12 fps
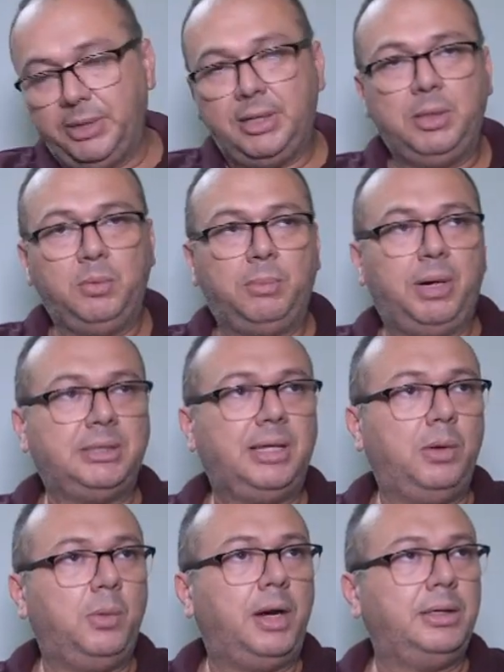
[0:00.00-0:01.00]
De acordo com
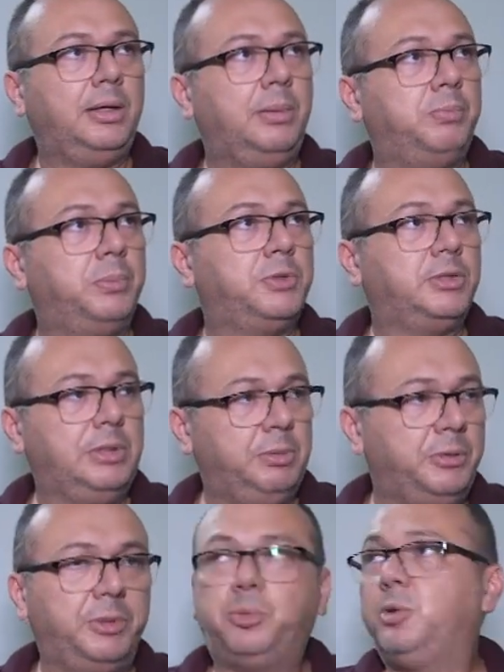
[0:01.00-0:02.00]
informações do
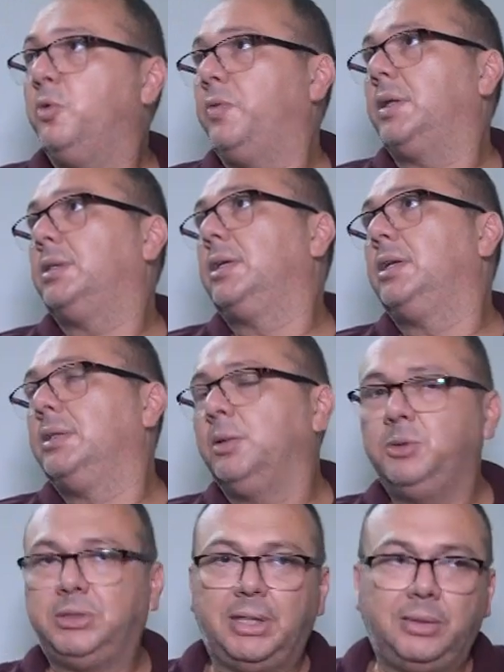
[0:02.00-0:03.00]
secretário do município,
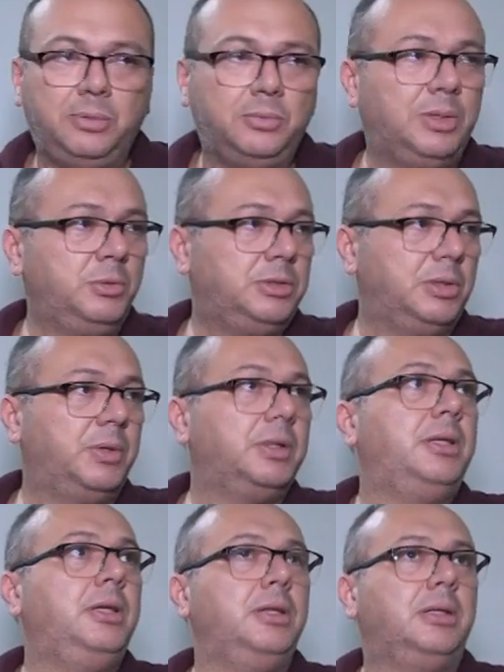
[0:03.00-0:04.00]
recentemente pelo
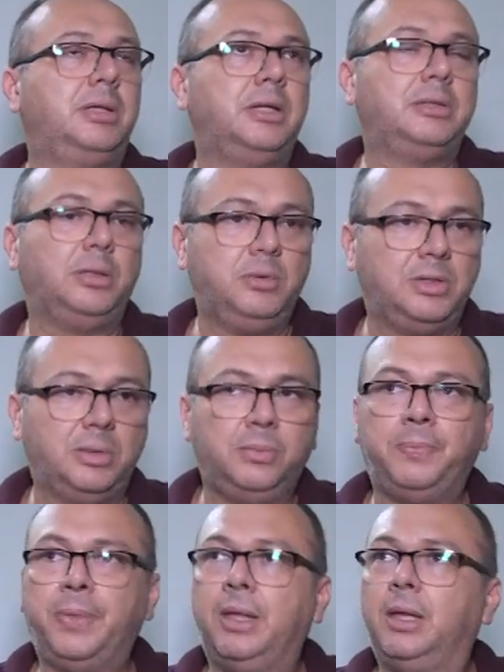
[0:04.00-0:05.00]
menos três pessoas
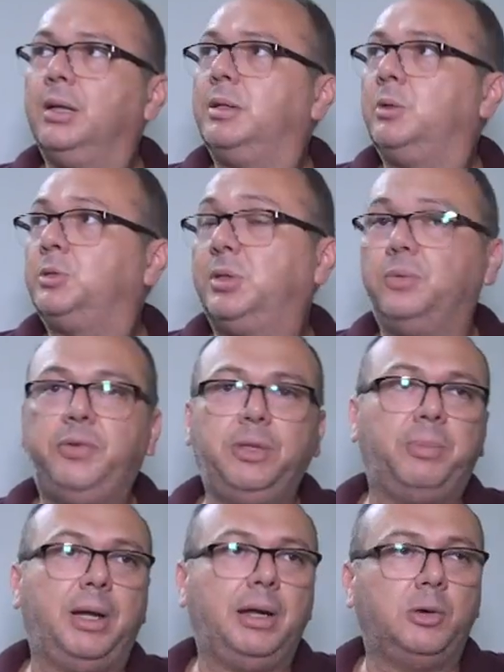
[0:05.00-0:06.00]
estão sendo
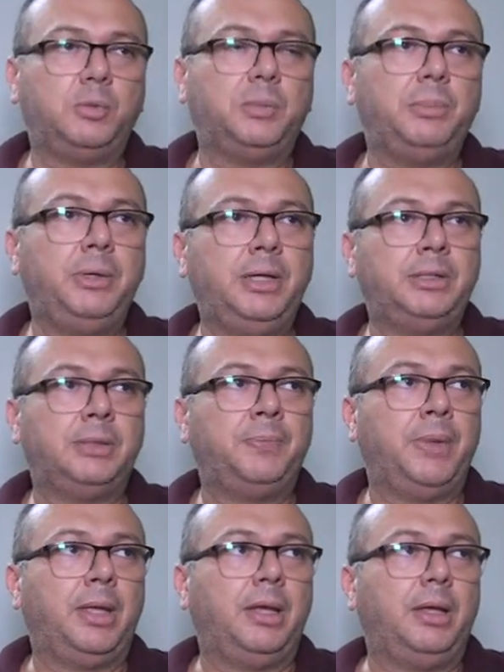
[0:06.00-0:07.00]
acompanhadas
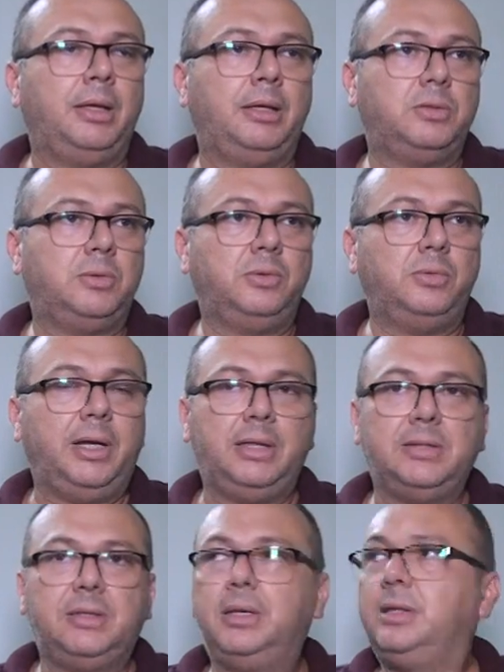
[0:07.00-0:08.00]
com suspeitas do
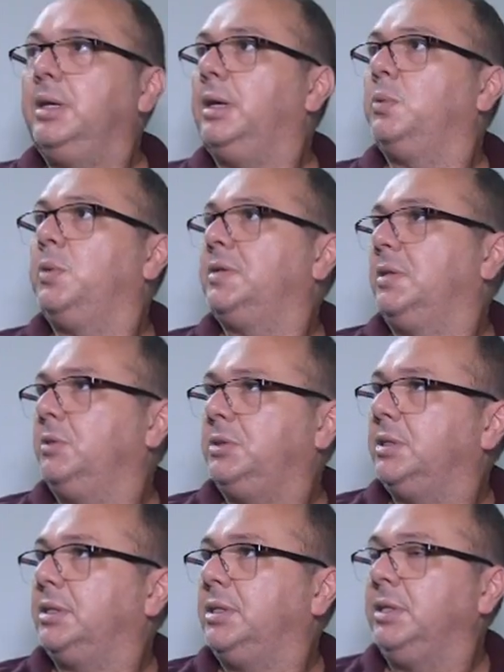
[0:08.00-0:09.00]
novo
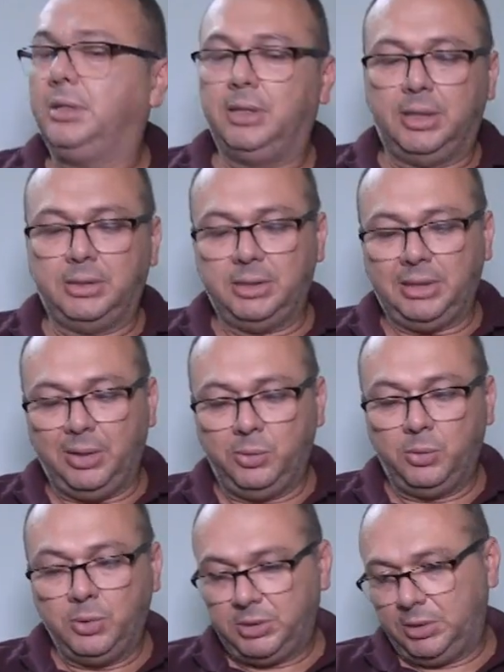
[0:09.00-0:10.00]
coronavírus. Né, a gente está
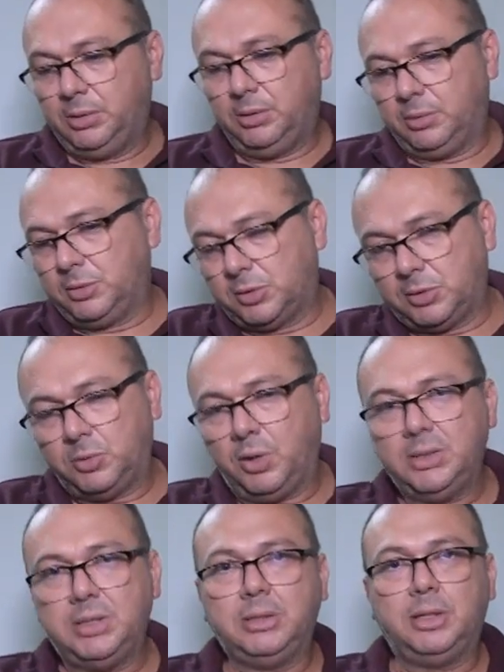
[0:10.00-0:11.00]
hoje,
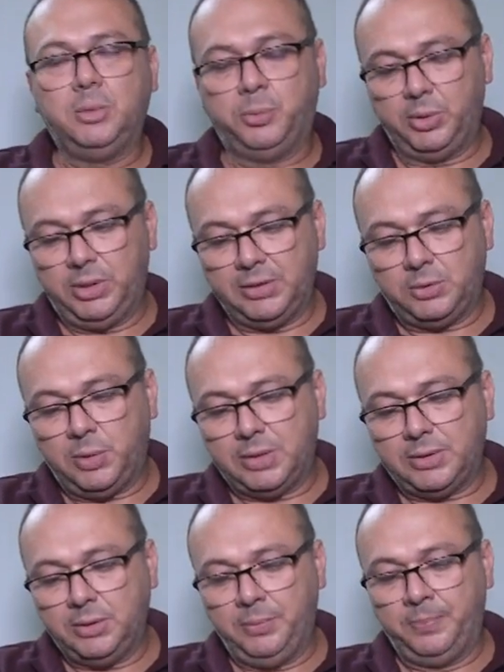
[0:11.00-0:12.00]
só adiantando um pouquinho a
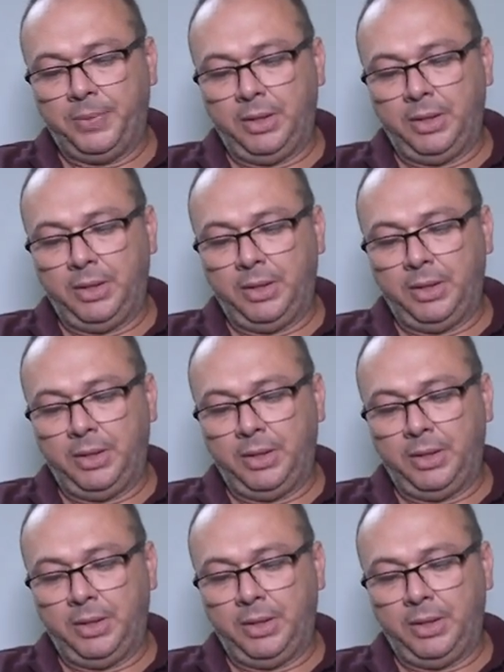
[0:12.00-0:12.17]
situação,